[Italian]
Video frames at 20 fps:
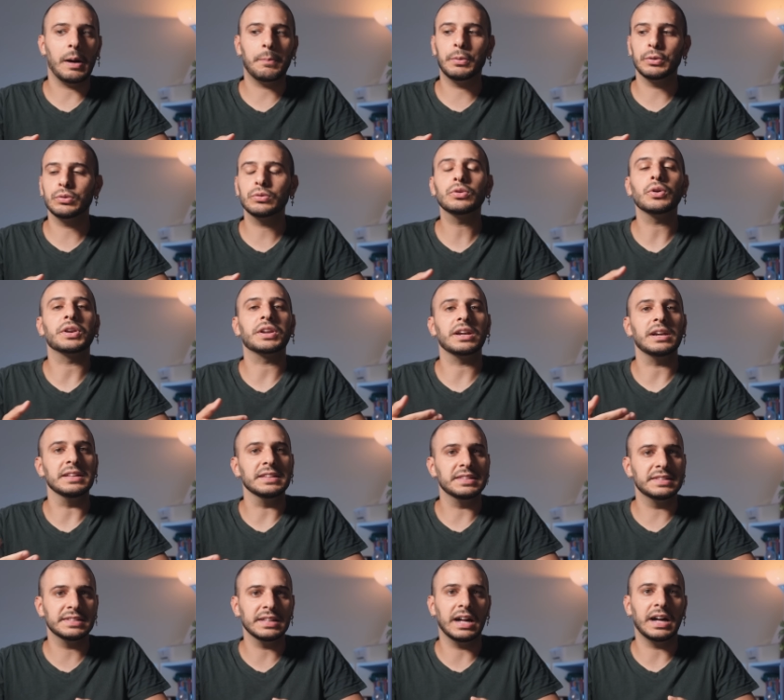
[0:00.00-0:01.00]
ha potuto
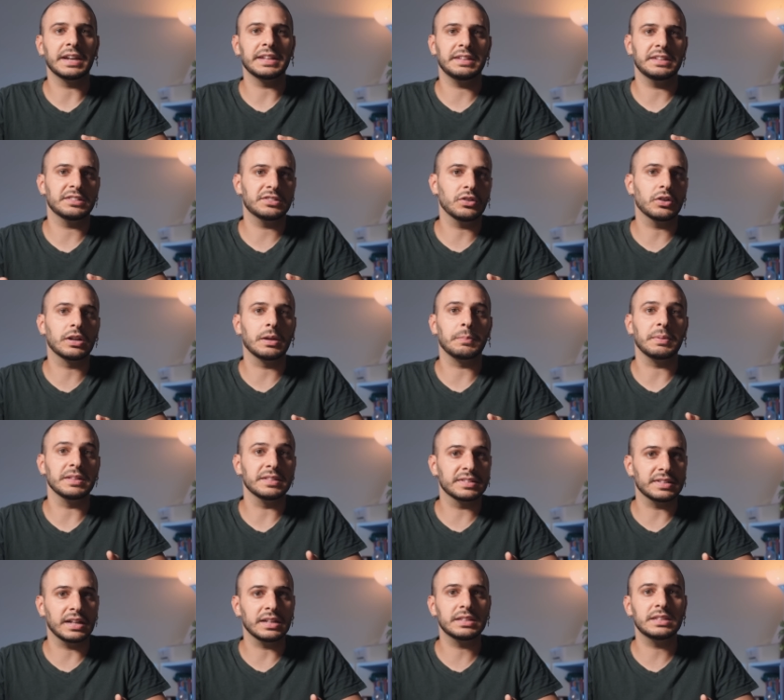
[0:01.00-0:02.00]
realizzare dei SOC
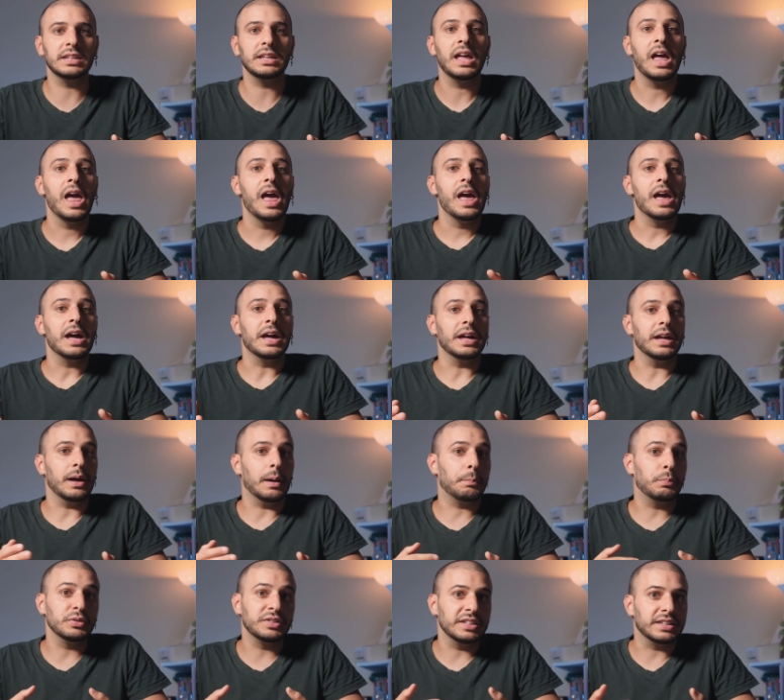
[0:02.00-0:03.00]
pensati eh,
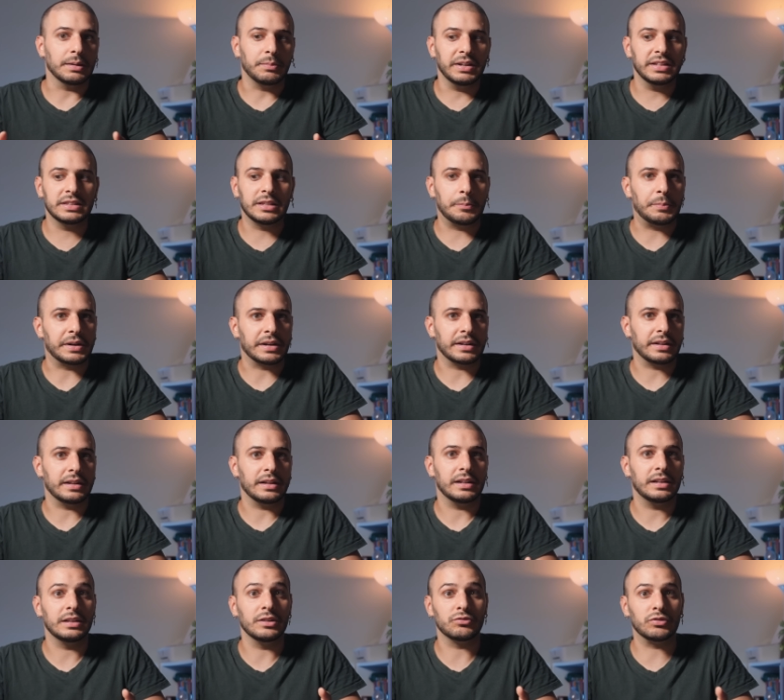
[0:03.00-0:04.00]
appositamente
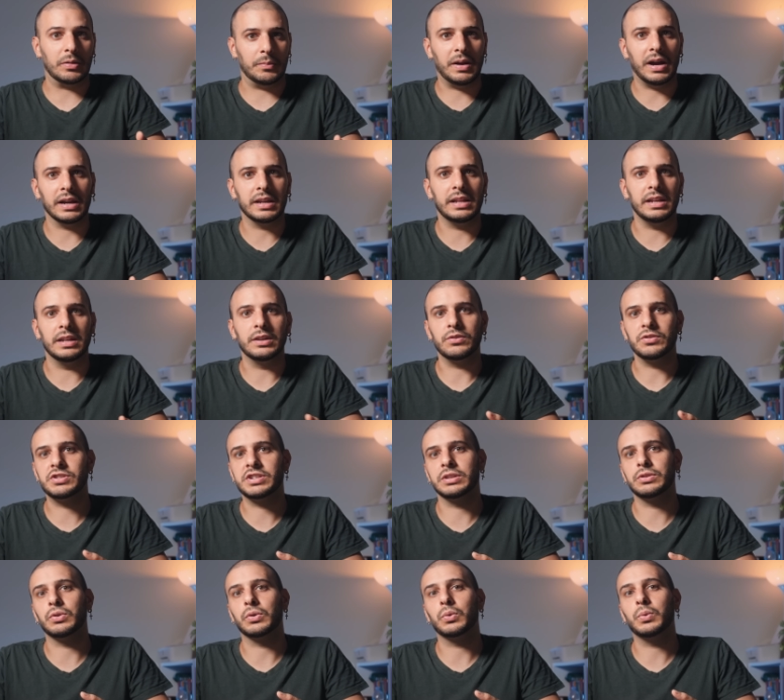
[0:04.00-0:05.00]
per le sue macchine,
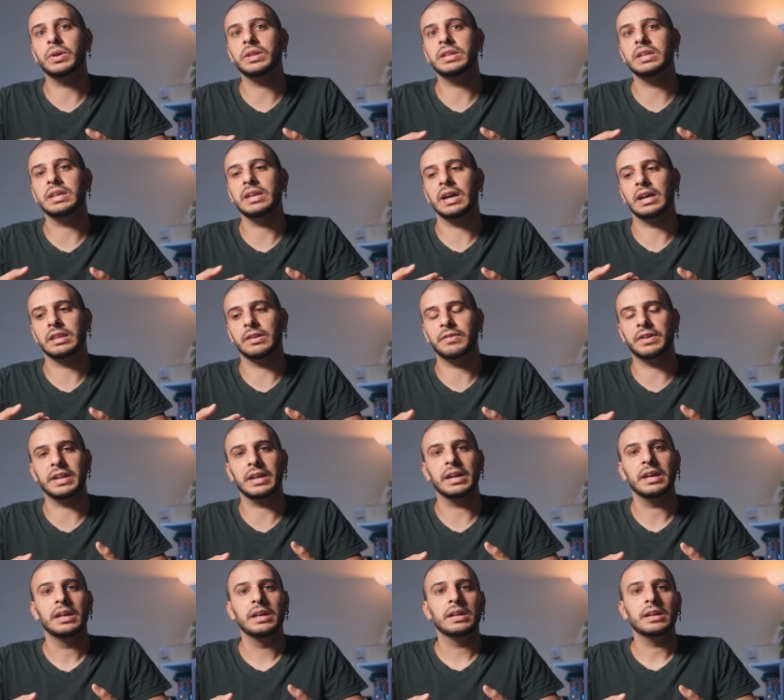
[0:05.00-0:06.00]
riuscendo quindi ad
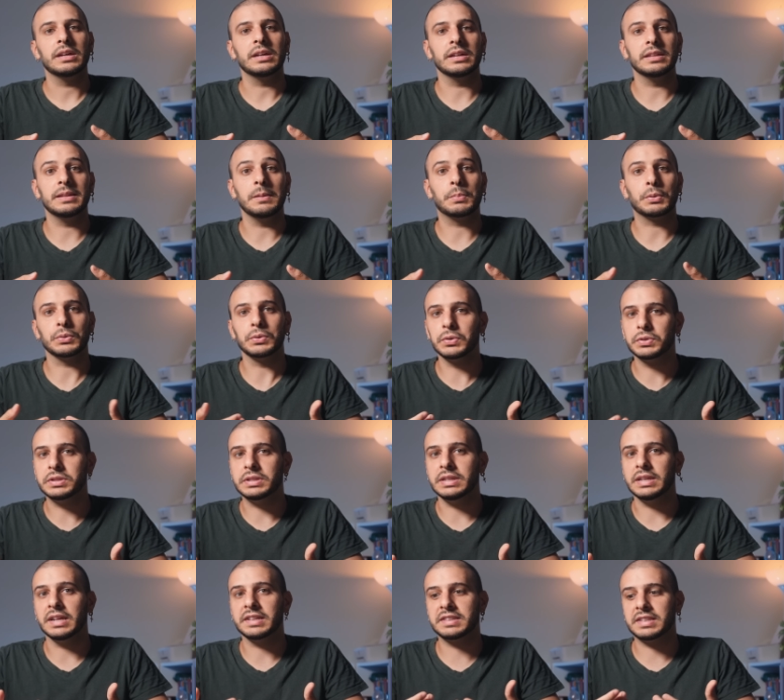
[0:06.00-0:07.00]
avere eh, dei
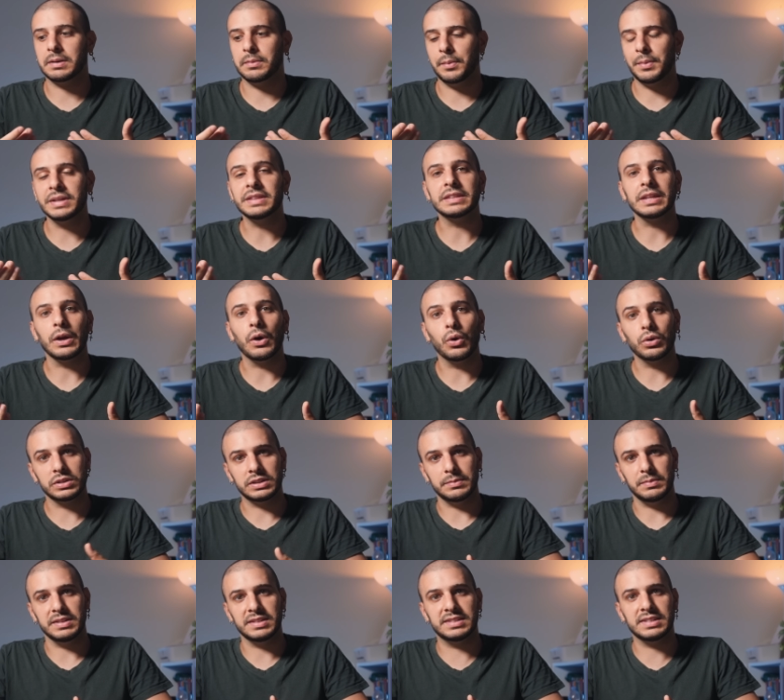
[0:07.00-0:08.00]
prodotti estremamente
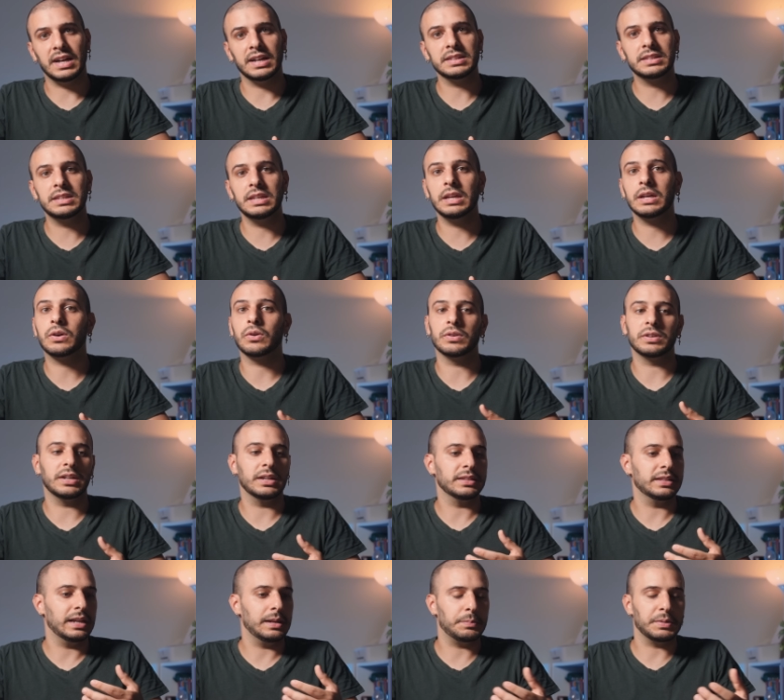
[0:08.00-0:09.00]
ottimizzati, con
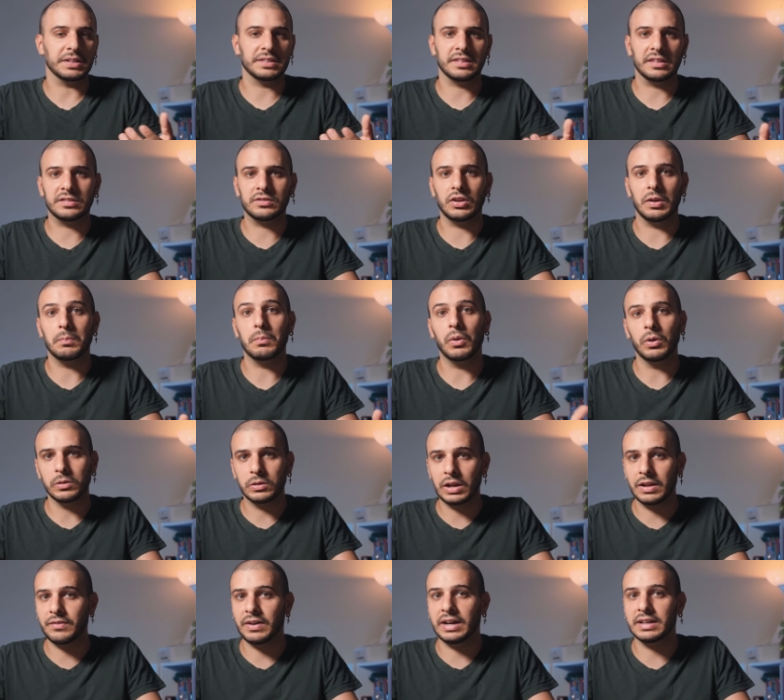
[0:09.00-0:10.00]
delle prestazioni
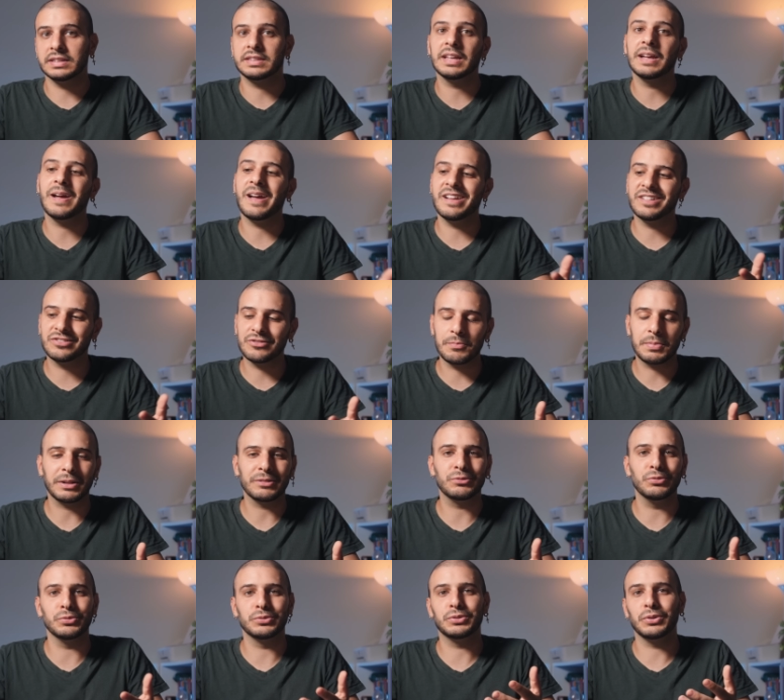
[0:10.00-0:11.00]
molto elevate e
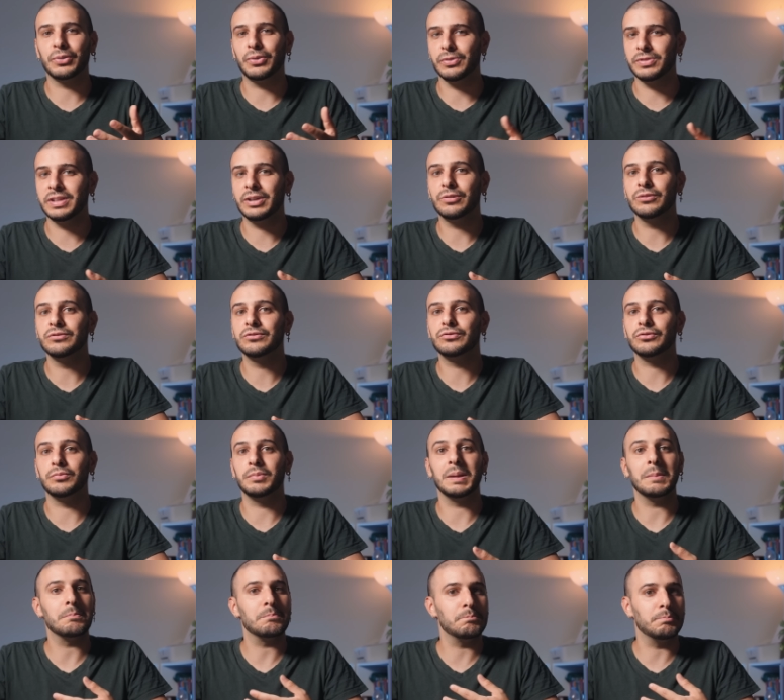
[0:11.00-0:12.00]
soprattutto con dei
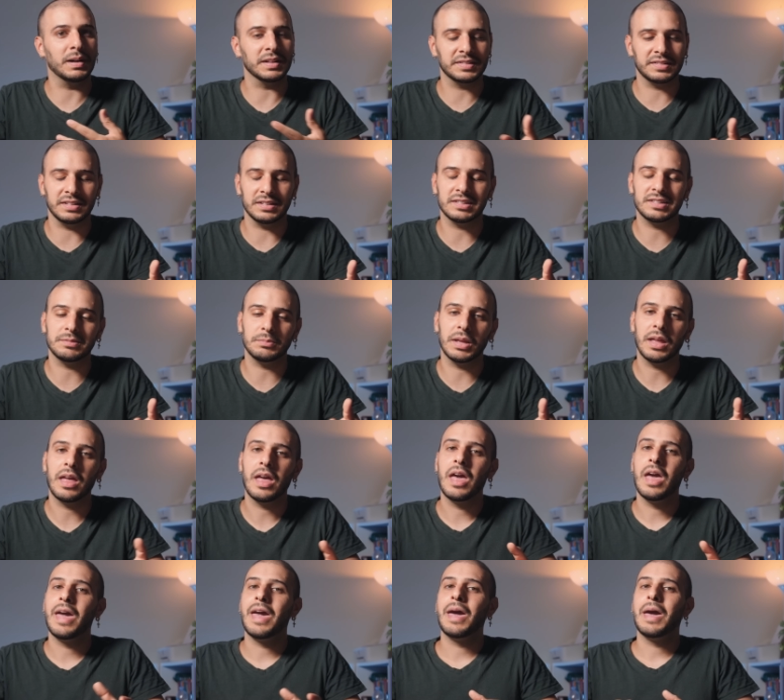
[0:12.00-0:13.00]
consumi bassissimi.
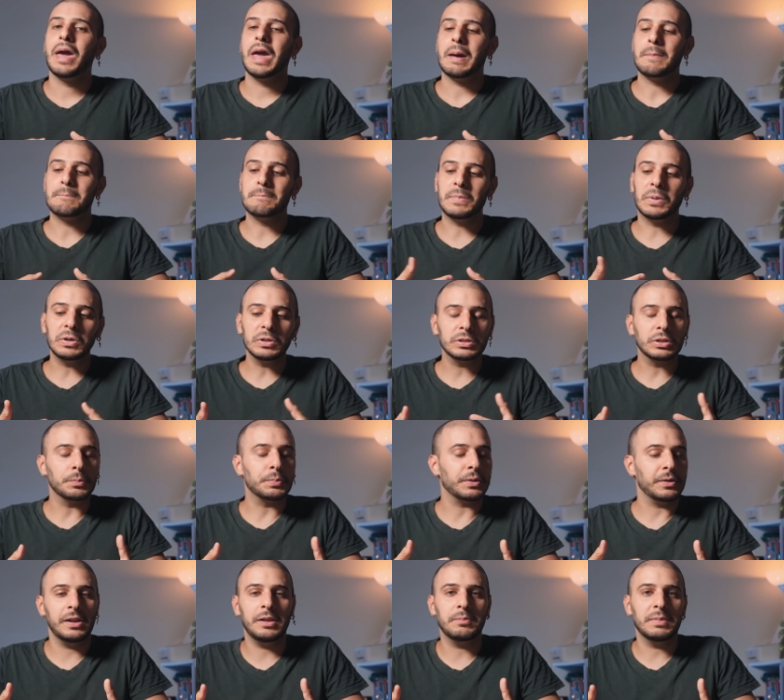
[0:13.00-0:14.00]
Molto
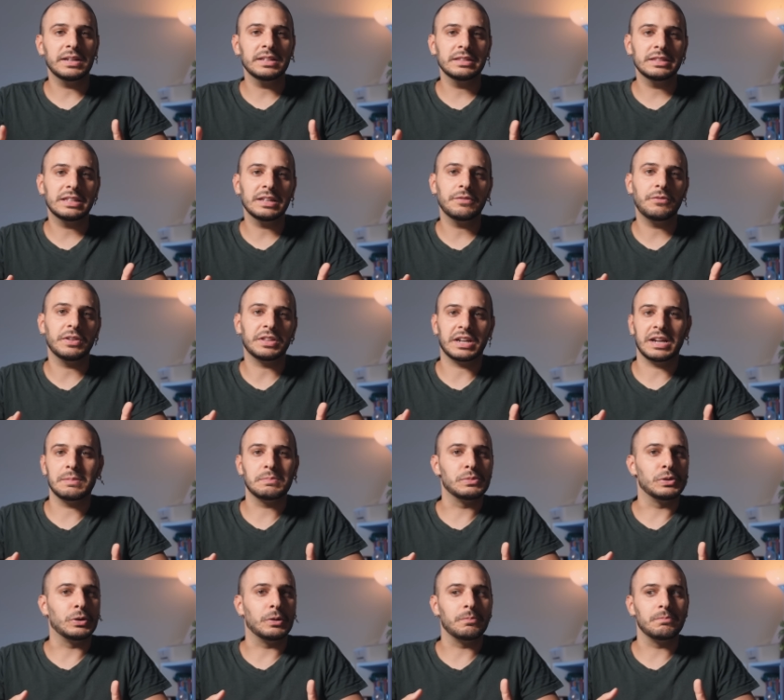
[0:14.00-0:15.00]
probabilmente
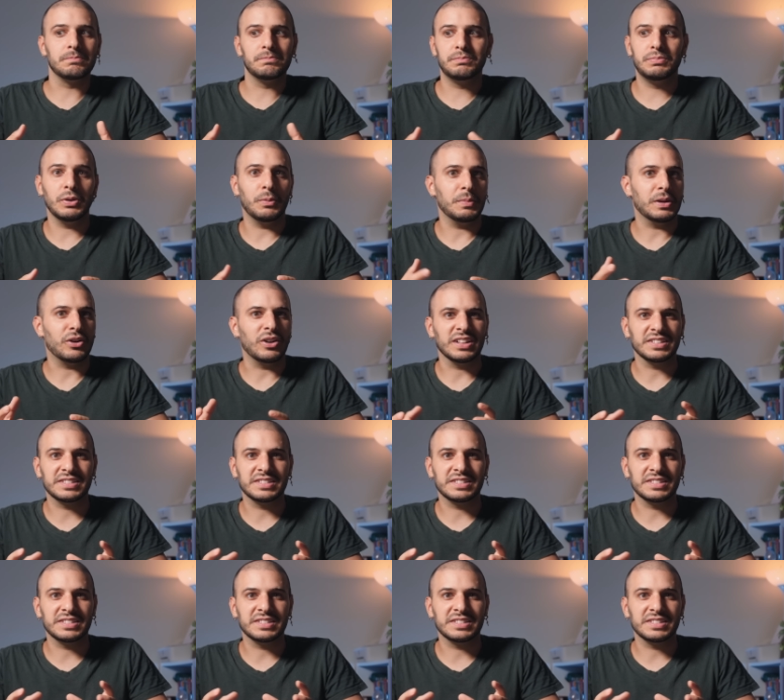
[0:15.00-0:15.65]
vedremo più o meno la